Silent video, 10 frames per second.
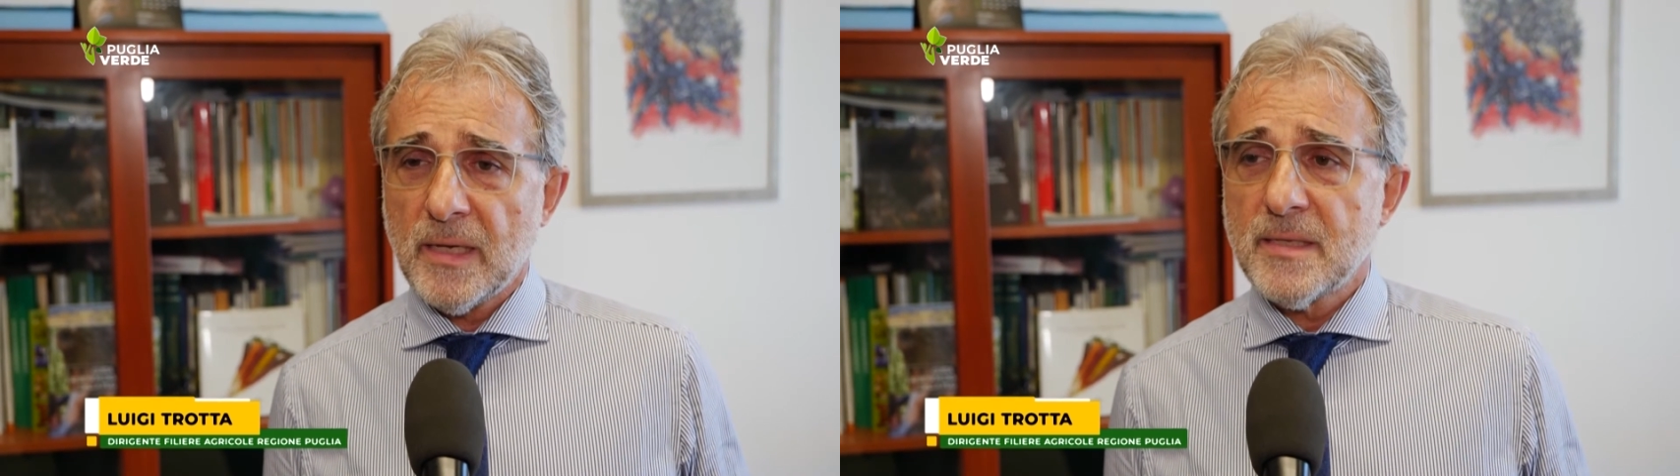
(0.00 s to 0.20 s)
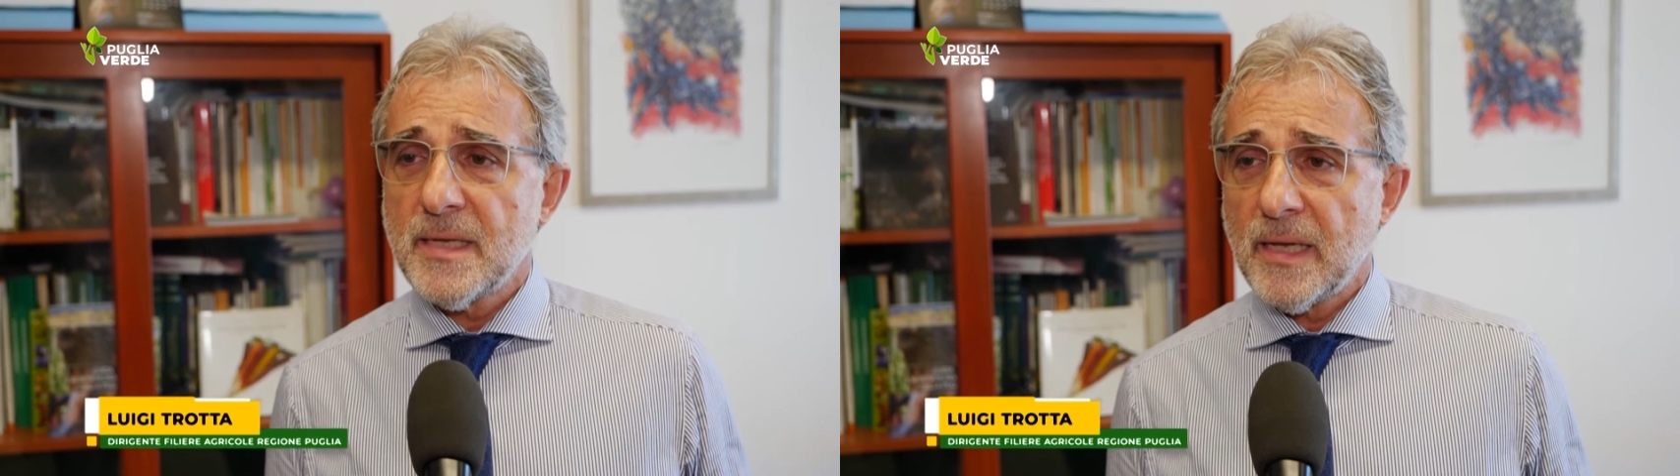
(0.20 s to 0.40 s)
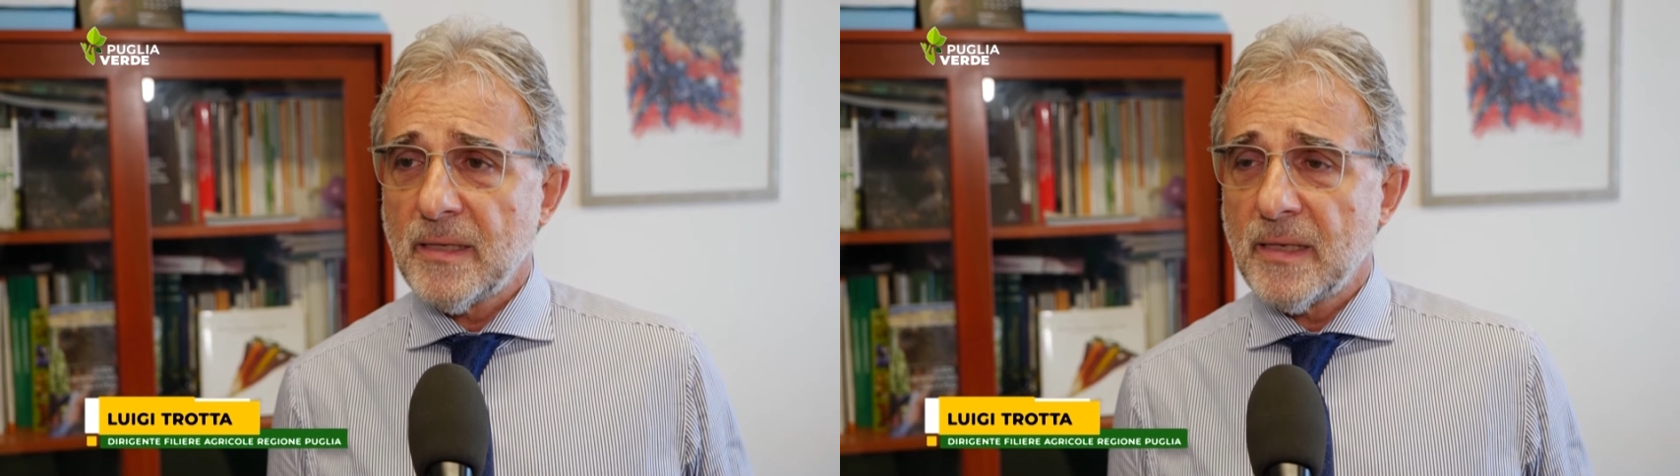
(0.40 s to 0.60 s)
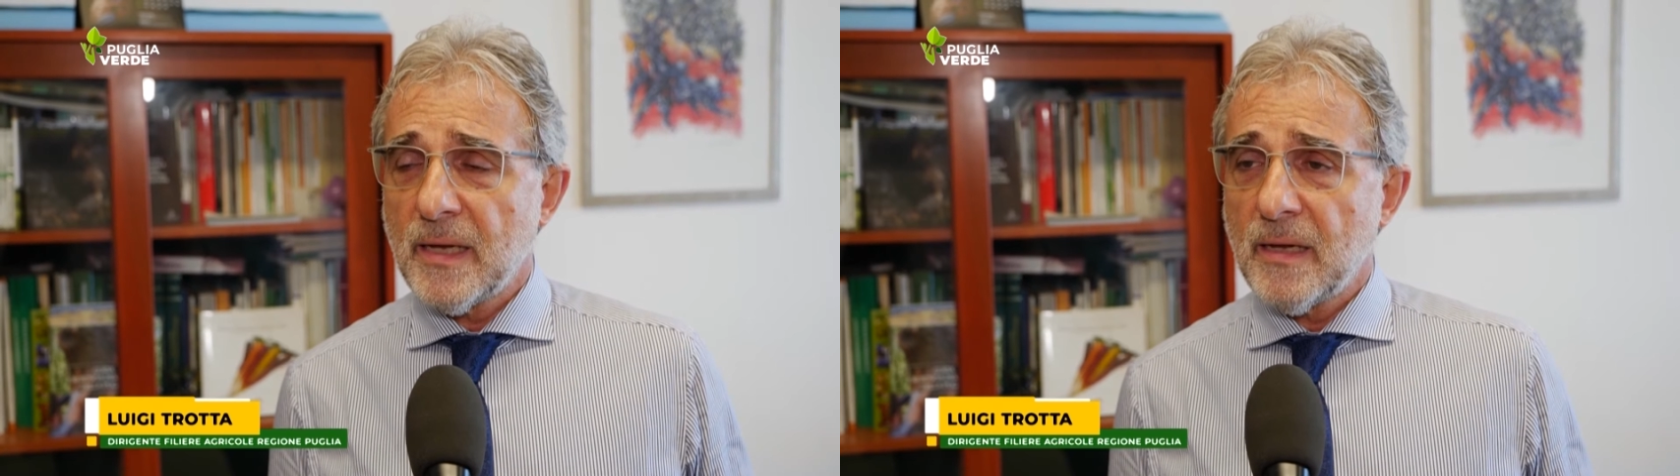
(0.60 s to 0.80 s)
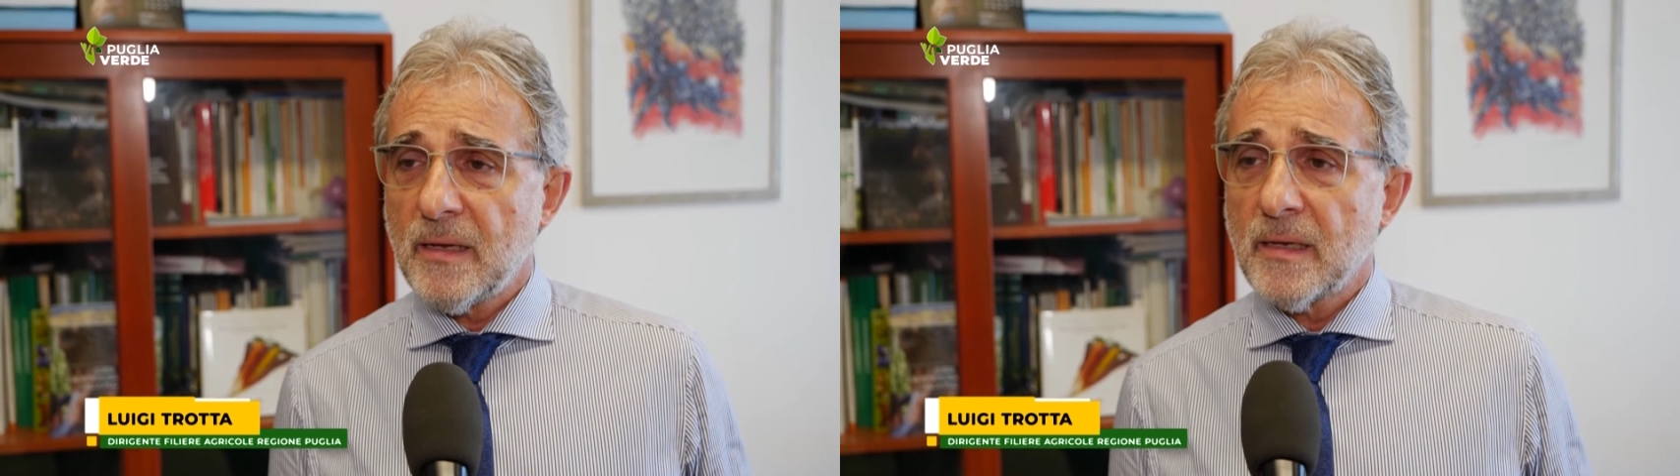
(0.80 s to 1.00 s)

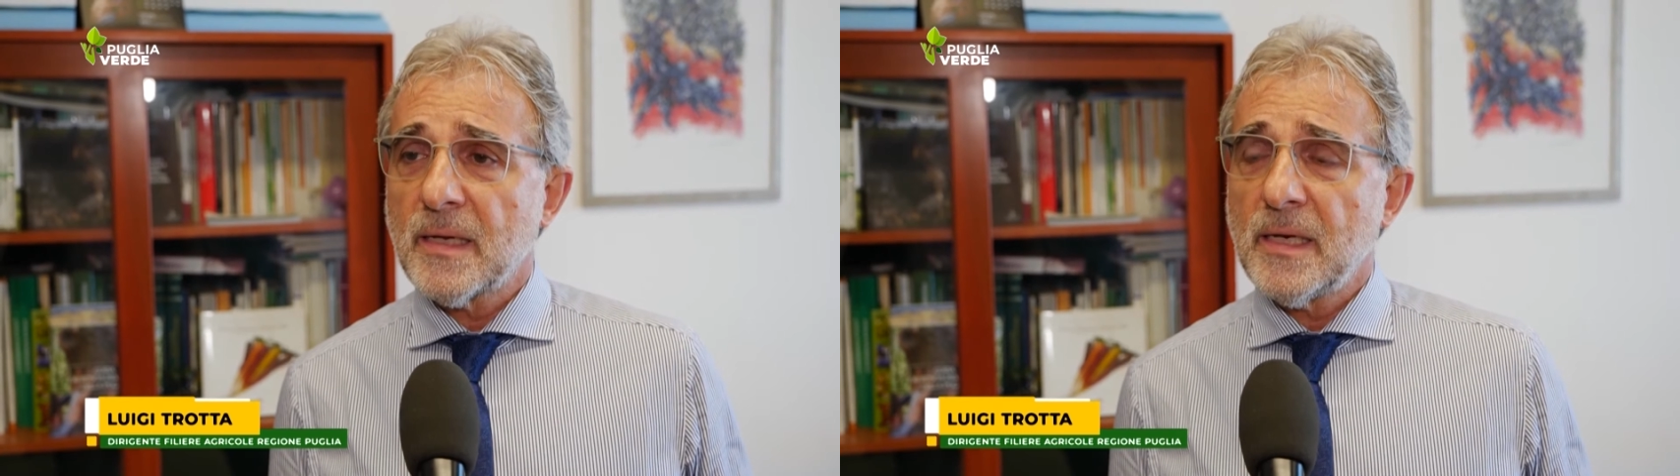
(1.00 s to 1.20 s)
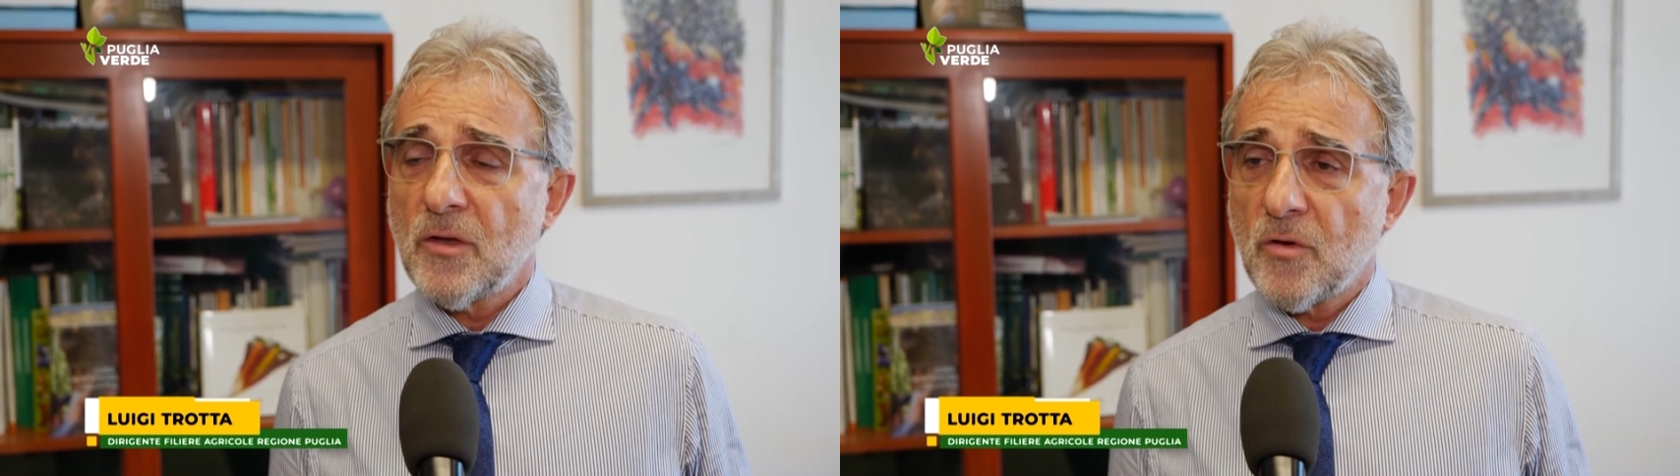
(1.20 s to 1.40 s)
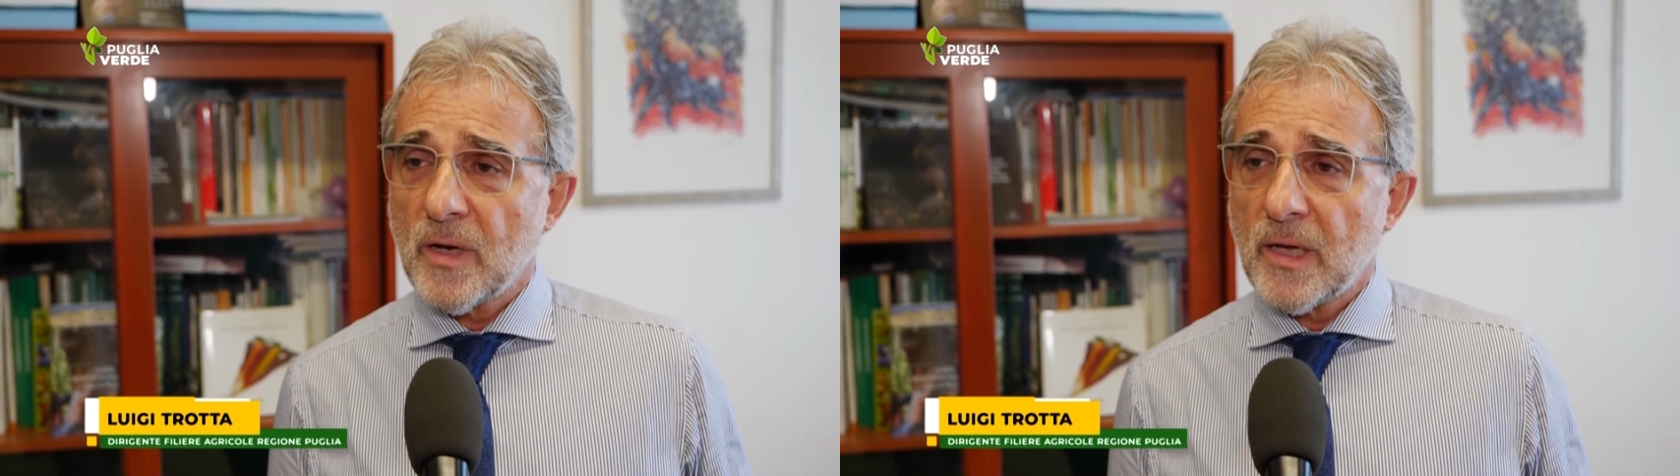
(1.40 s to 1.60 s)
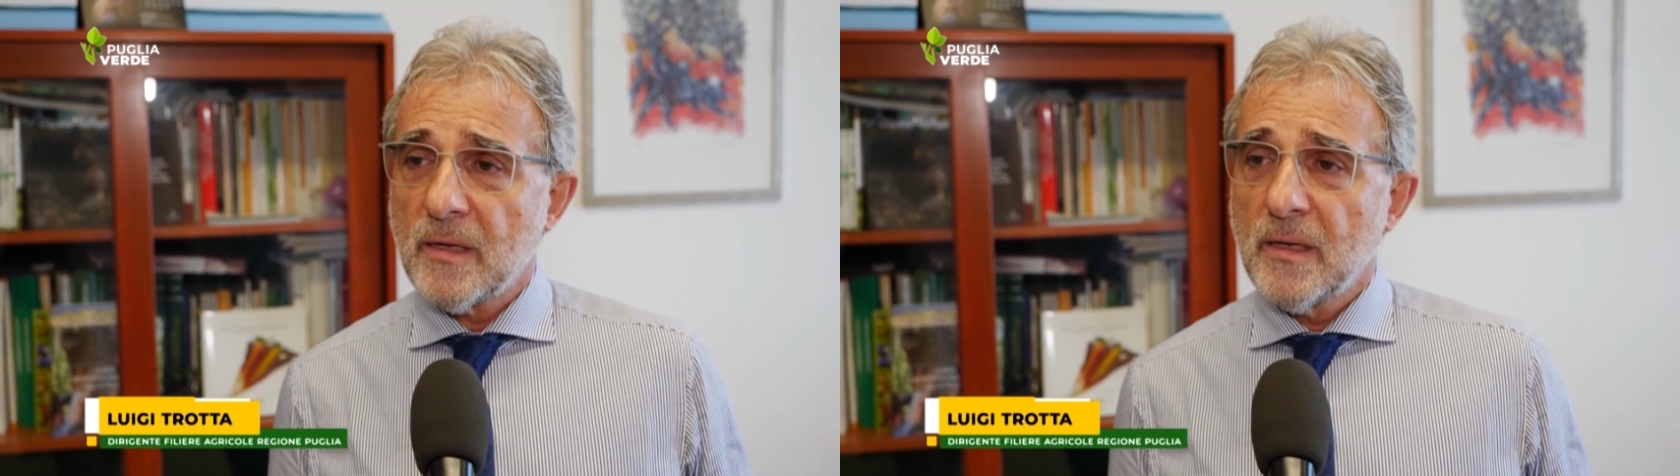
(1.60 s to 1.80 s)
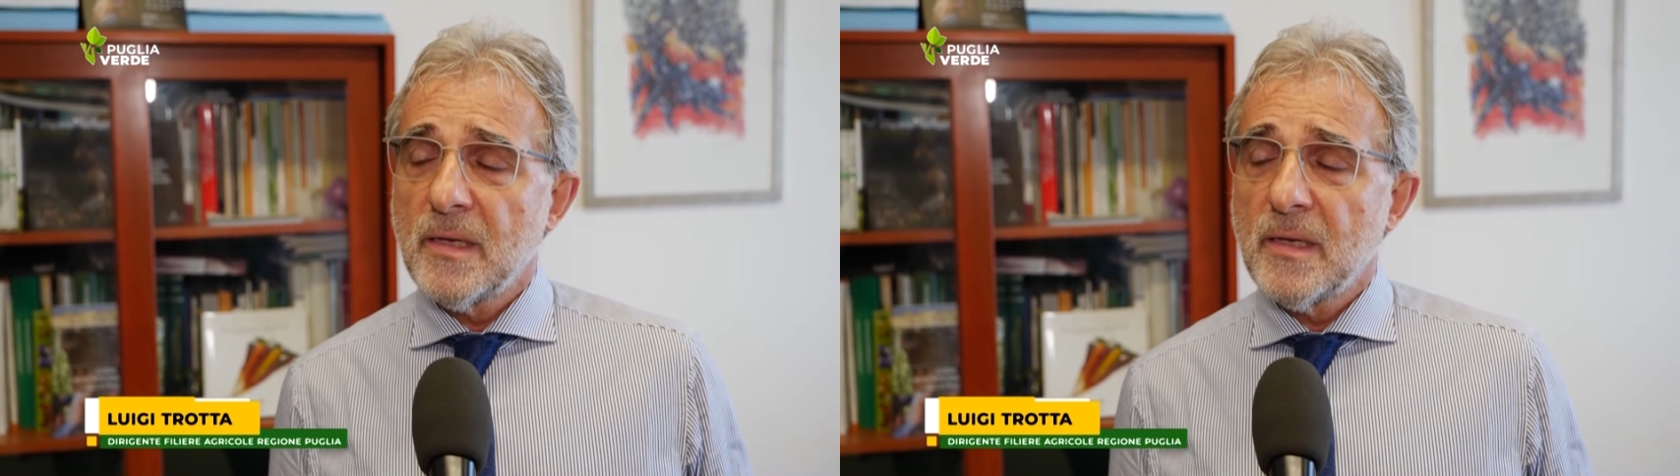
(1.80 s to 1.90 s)
l'azienda agricola